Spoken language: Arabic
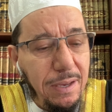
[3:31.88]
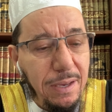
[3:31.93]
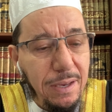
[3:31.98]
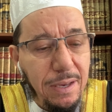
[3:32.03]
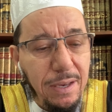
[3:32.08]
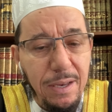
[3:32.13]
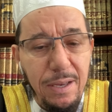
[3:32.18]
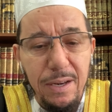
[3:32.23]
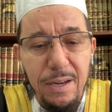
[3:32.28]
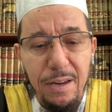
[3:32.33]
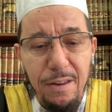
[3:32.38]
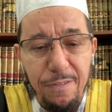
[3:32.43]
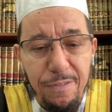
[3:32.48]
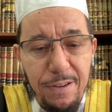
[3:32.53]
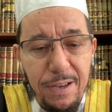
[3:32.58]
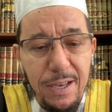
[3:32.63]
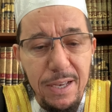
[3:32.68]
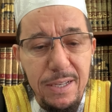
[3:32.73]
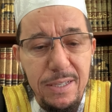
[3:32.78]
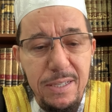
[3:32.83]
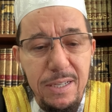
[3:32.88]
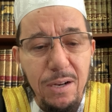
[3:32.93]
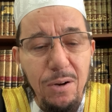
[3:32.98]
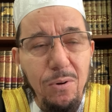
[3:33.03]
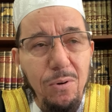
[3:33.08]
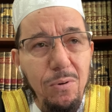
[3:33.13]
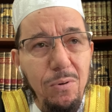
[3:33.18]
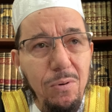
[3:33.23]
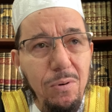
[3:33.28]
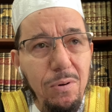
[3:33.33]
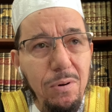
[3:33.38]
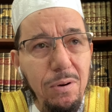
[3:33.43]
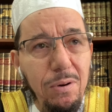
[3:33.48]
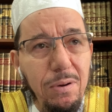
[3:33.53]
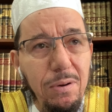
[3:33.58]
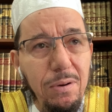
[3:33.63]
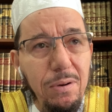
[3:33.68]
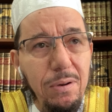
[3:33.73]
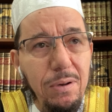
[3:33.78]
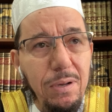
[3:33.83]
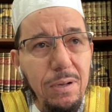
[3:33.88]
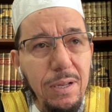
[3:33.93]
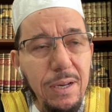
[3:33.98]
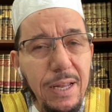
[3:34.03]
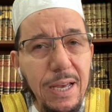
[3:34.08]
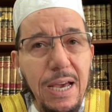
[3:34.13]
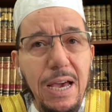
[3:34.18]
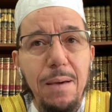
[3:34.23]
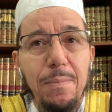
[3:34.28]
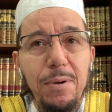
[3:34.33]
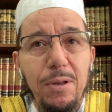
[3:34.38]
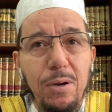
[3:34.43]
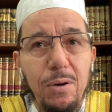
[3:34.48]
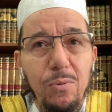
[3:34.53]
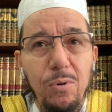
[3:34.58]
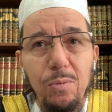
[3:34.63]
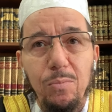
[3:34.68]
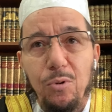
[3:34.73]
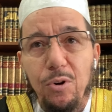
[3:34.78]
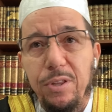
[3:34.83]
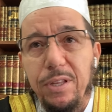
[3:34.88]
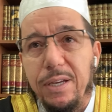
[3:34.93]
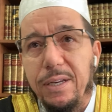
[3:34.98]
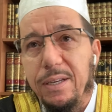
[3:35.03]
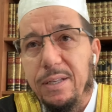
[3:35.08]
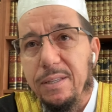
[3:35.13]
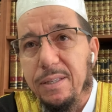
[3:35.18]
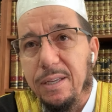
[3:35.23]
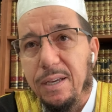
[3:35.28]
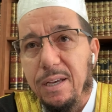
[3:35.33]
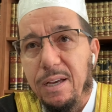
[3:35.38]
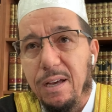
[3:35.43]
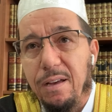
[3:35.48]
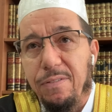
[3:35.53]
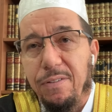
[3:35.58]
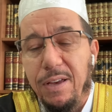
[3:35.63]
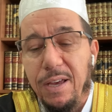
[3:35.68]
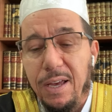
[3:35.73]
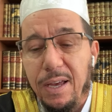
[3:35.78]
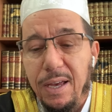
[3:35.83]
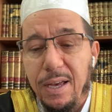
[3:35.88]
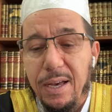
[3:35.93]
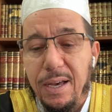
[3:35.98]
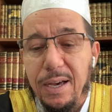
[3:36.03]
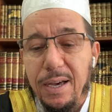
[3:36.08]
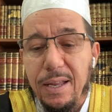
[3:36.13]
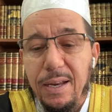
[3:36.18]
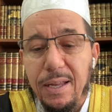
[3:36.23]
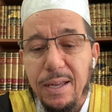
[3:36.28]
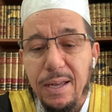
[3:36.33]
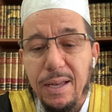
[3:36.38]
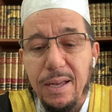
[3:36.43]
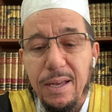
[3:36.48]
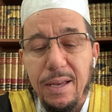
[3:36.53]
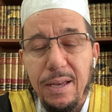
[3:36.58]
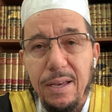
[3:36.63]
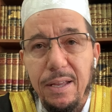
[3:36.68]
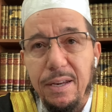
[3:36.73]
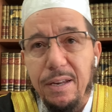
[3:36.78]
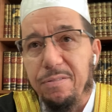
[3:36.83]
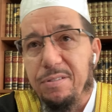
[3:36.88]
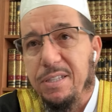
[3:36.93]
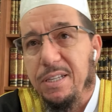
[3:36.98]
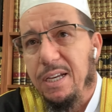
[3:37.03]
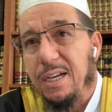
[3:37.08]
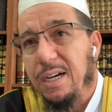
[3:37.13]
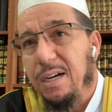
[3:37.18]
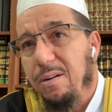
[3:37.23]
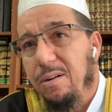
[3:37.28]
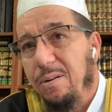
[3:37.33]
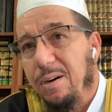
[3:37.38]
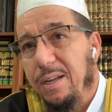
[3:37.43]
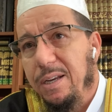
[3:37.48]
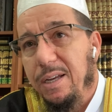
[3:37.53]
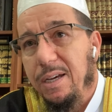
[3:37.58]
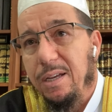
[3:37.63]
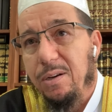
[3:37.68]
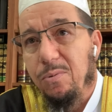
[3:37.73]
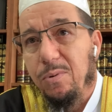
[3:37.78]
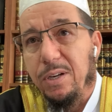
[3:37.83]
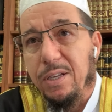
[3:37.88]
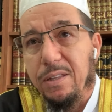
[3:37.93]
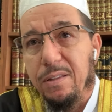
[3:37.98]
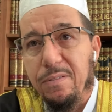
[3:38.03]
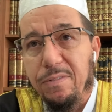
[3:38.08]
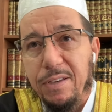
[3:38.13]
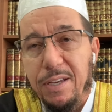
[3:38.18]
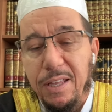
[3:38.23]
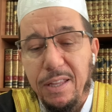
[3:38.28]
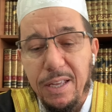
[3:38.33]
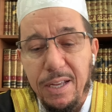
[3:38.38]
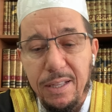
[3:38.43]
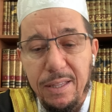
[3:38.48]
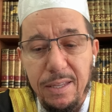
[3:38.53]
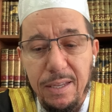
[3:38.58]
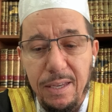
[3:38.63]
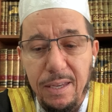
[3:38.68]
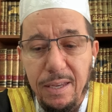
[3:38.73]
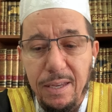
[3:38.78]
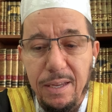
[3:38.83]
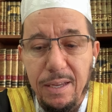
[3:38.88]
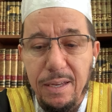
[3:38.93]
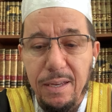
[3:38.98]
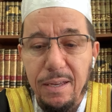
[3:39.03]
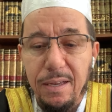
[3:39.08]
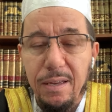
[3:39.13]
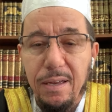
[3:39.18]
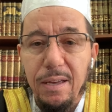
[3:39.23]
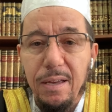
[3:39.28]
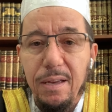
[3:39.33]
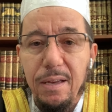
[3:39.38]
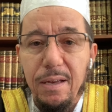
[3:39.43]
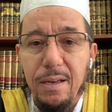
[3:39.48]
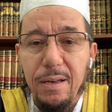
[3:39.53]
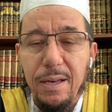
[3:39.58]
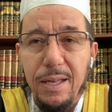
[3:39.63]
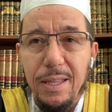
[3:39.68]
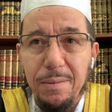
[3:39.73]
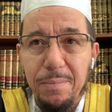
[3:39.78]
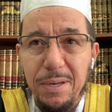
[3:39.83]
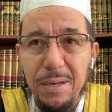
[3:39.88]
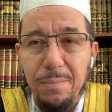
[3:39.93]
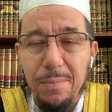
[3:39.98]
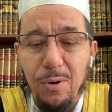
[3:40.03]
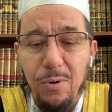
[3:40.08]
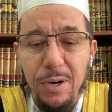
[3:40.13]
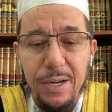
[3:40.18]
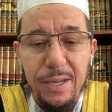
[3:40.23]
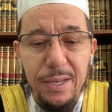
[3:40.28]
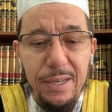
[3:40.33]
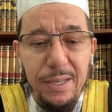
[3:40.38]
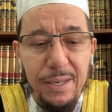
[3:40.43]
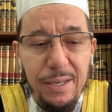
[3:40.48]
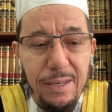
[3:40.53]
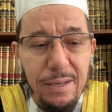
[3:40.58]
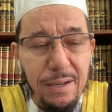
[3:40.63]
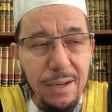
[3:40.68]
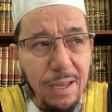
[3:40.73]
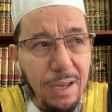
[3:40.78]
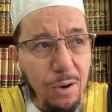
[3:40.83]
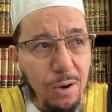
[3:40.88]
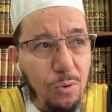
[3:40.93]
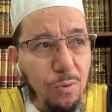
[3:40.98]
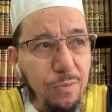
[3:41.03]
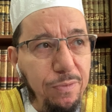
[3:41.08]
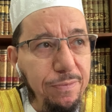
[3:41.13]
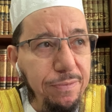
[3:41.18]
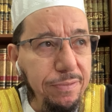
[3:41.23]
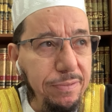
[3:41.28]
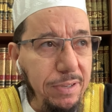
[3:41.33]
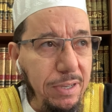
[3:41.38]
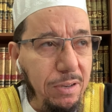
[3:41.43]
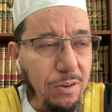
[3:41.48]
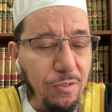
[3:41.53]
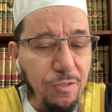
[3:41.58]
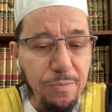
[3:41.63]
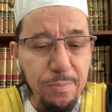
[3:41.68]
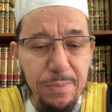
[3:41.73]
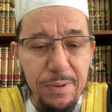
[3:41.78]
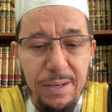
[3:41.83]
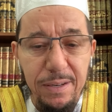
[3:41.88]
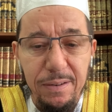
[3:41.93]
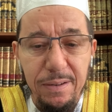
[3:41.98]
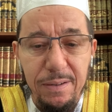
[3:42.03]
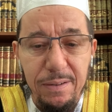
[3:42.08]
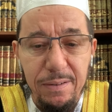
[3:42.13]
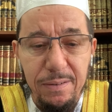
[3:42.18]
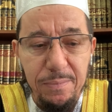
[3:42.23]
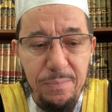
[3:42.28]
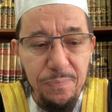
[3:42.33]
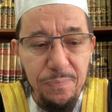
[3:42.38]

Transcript: آه، النفاس او الحامل والمرضع التي تخاف على نفسها او على الولد فهذه حتى هي هذه من الموانع يعني الخوف خوف من